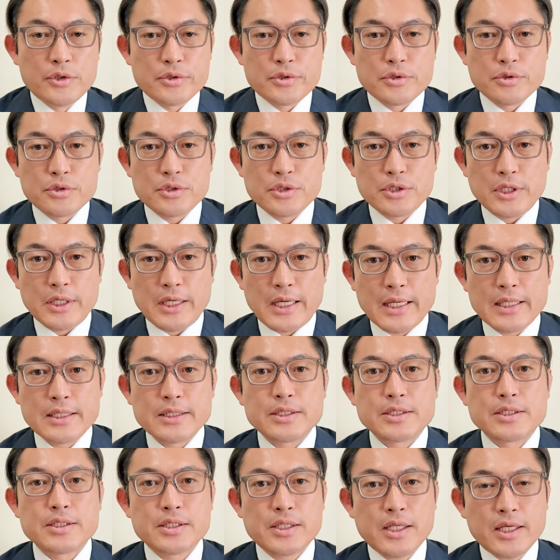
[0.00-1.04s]
趣旨に
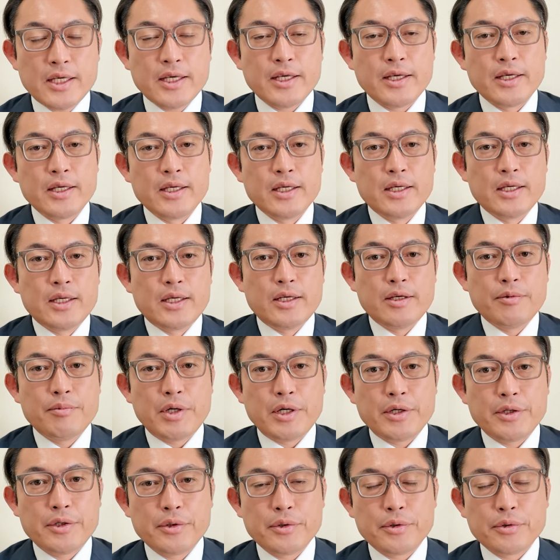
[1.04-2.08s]
反して
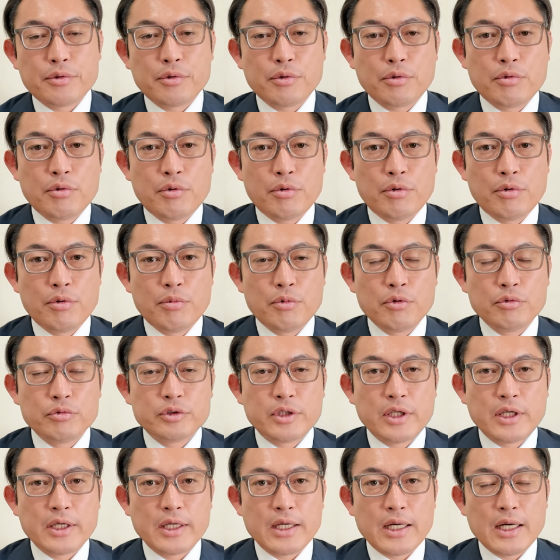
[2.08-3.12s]
まあいろいろとこう問
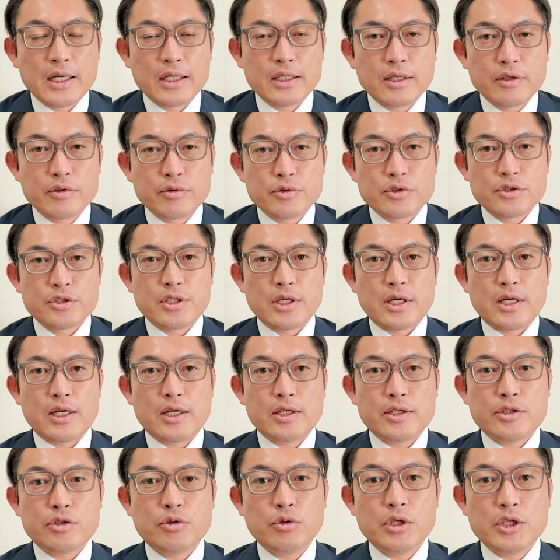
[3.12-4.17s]
題が発覚した
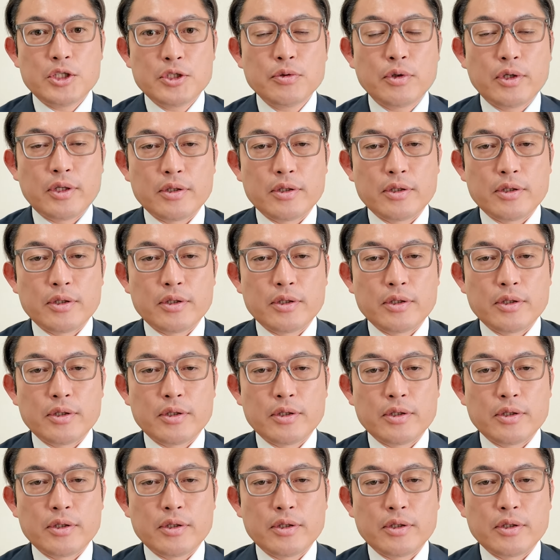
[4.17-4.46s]
一人一